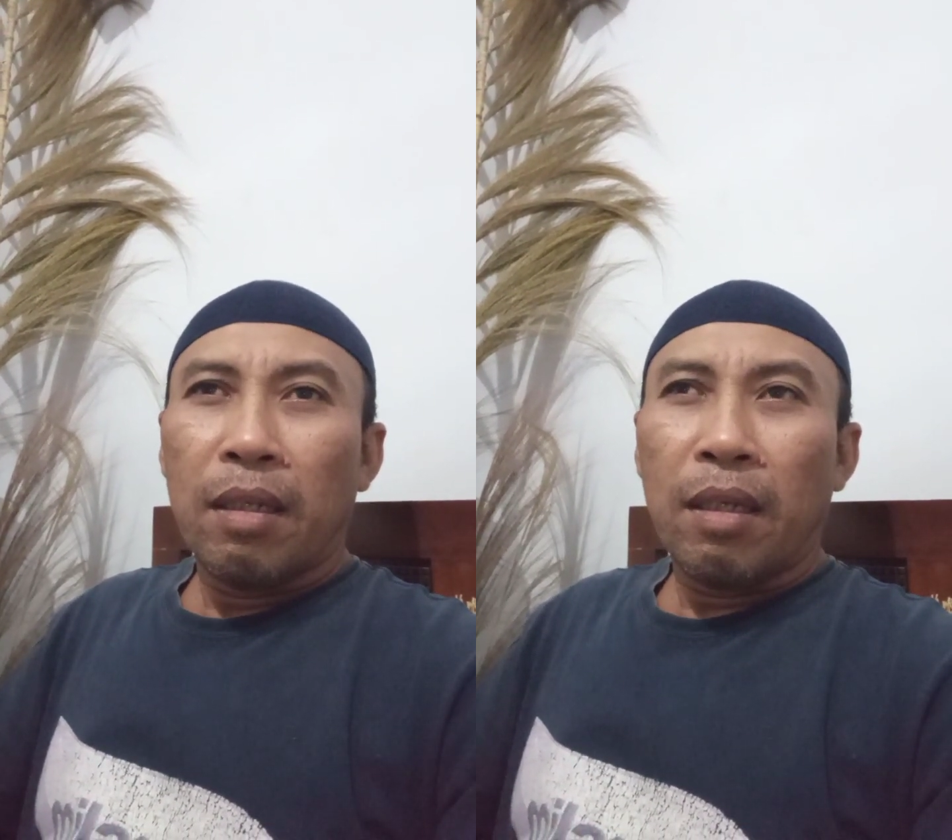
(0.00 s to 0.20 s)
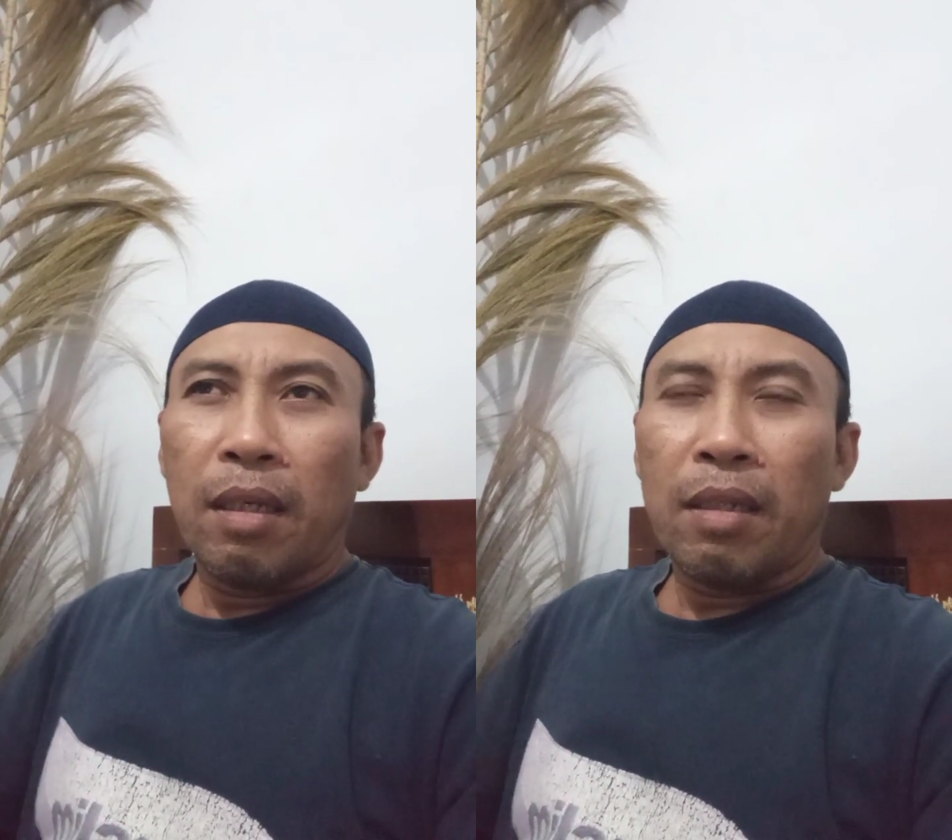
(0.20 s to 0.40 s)

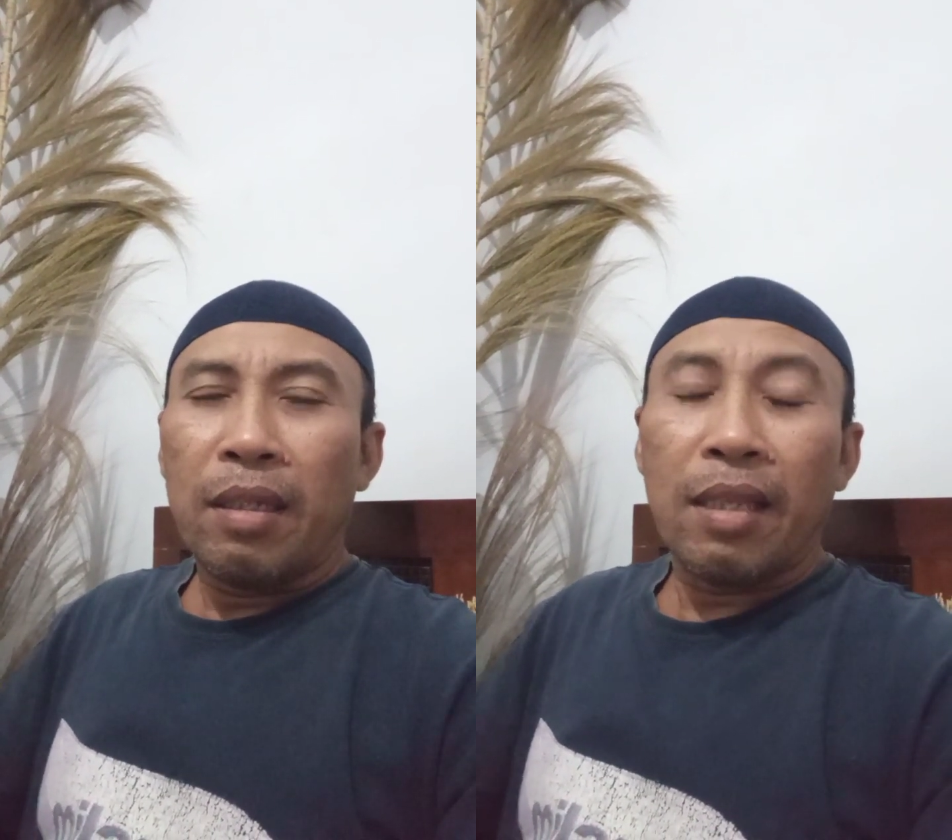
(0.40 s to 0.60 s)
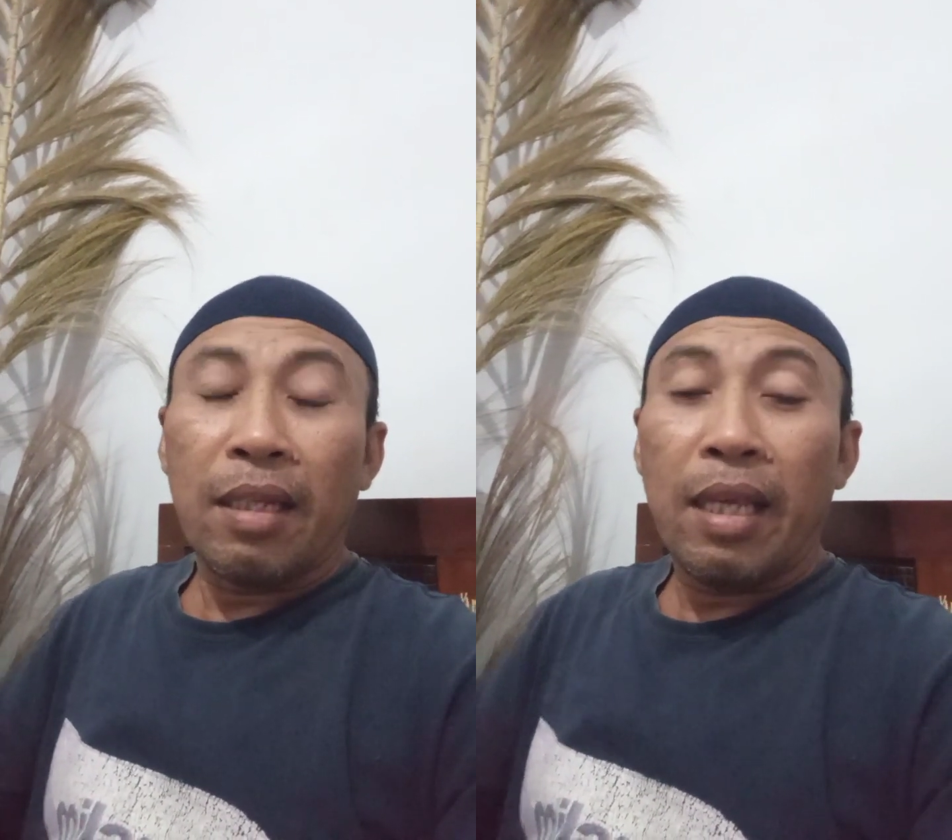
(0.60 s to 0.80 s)
uh,
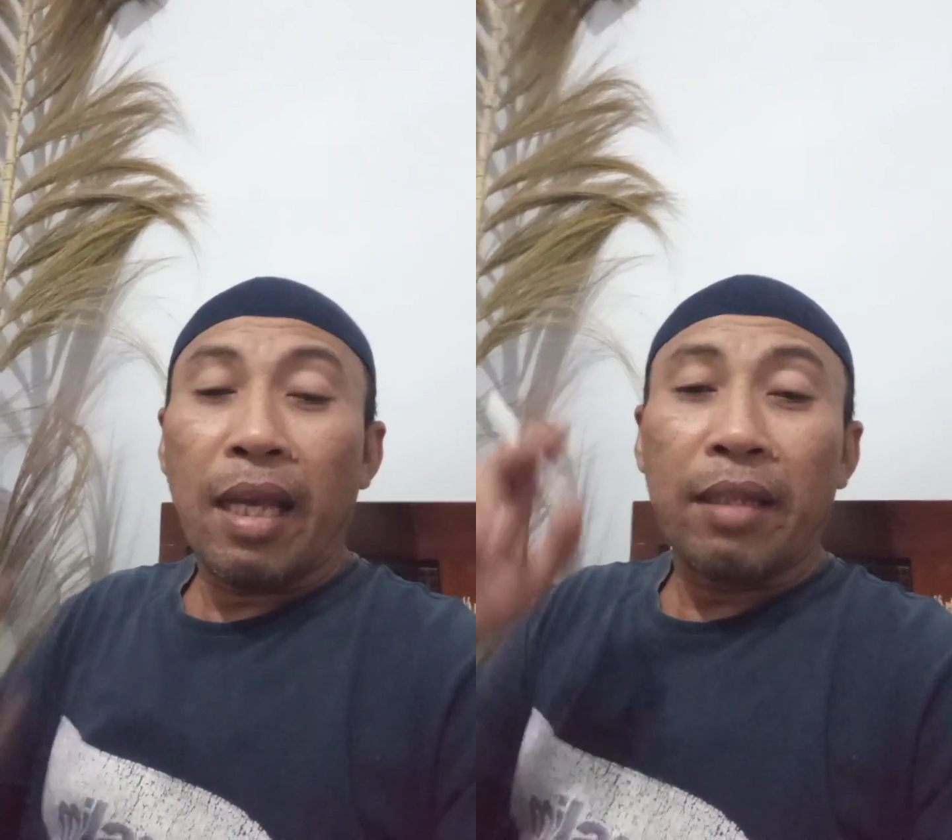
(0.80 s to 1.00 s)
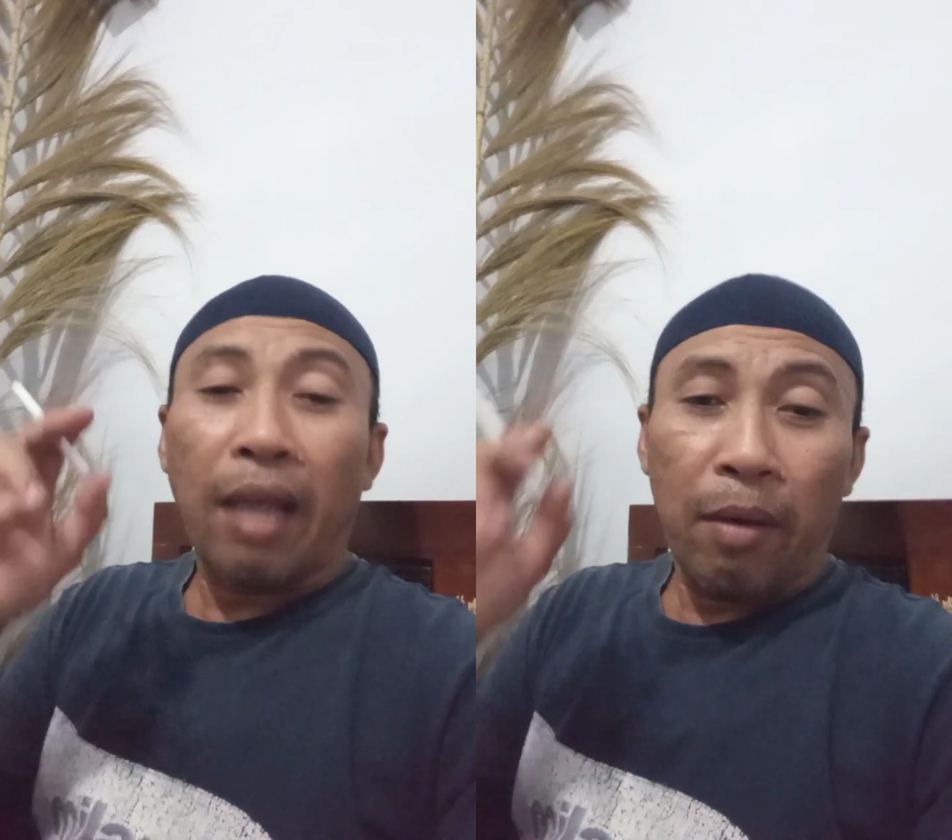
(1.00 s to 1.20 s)
dia
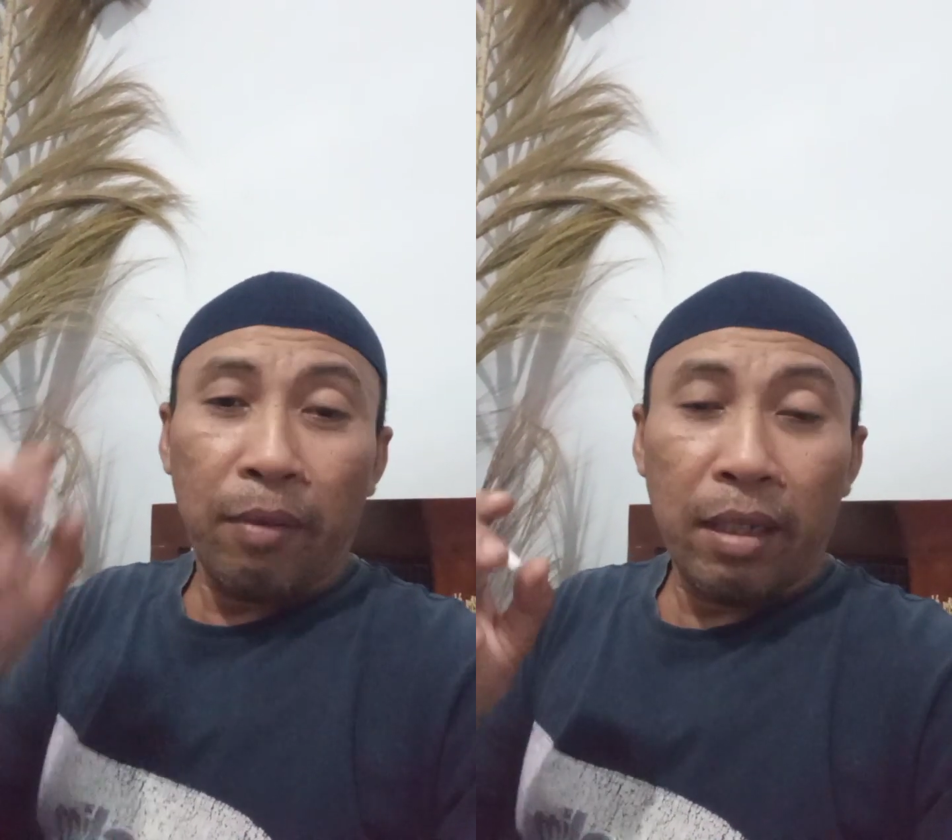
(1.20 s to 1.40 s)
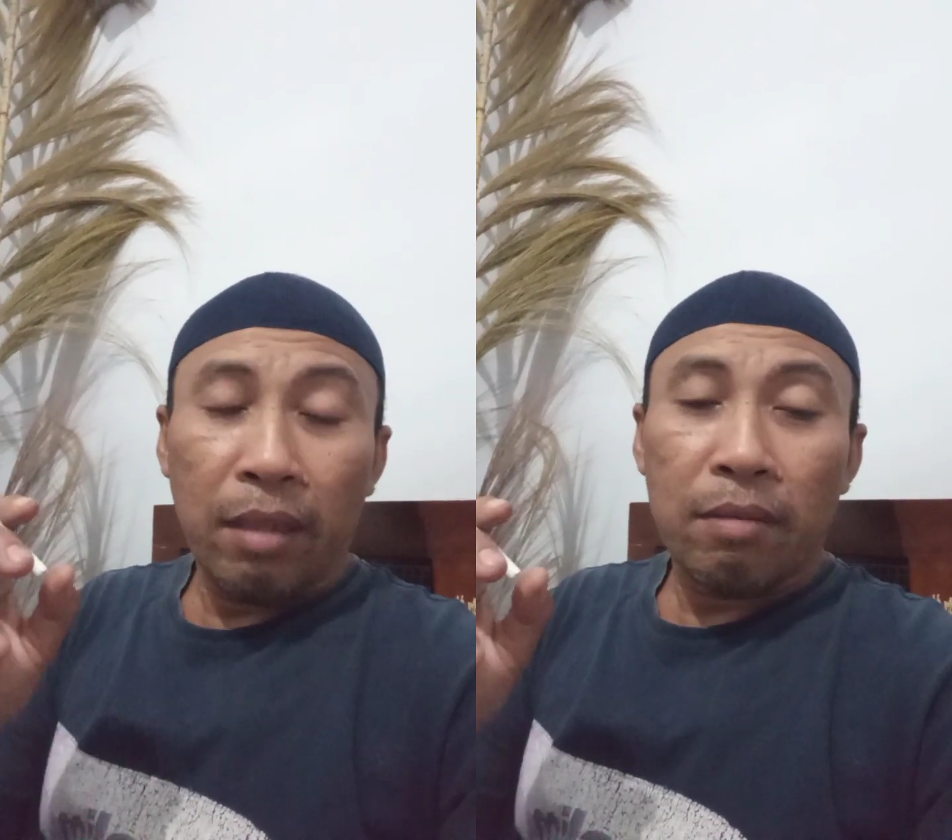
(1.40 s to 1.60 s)
terlihat
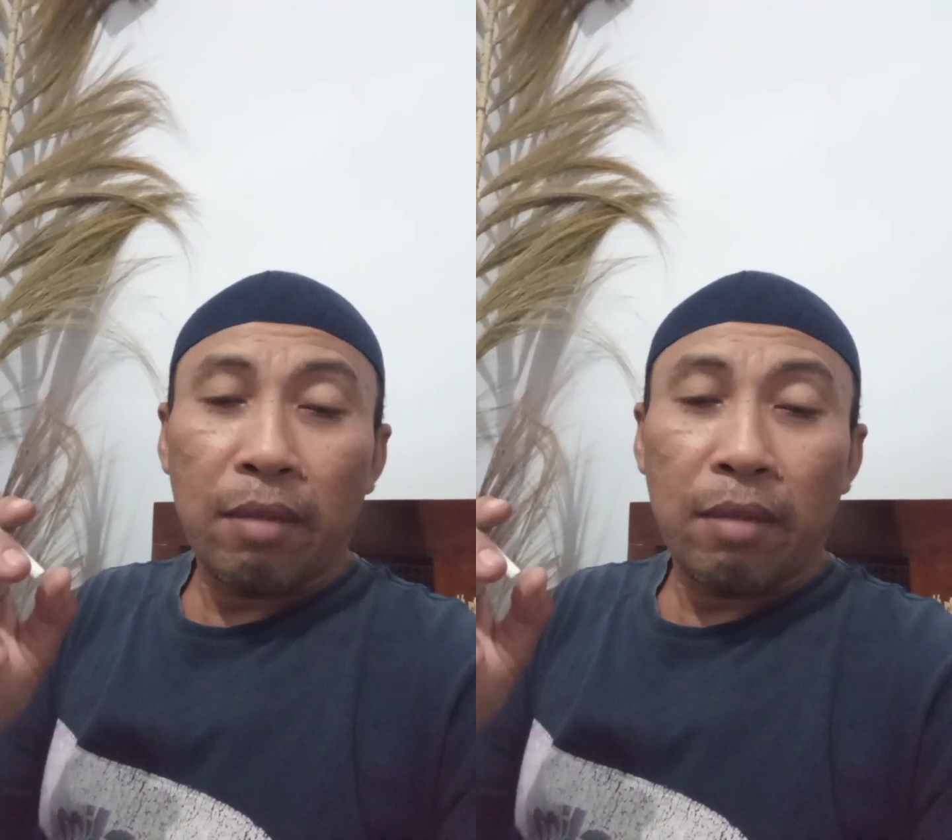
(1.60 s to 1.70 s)
kawin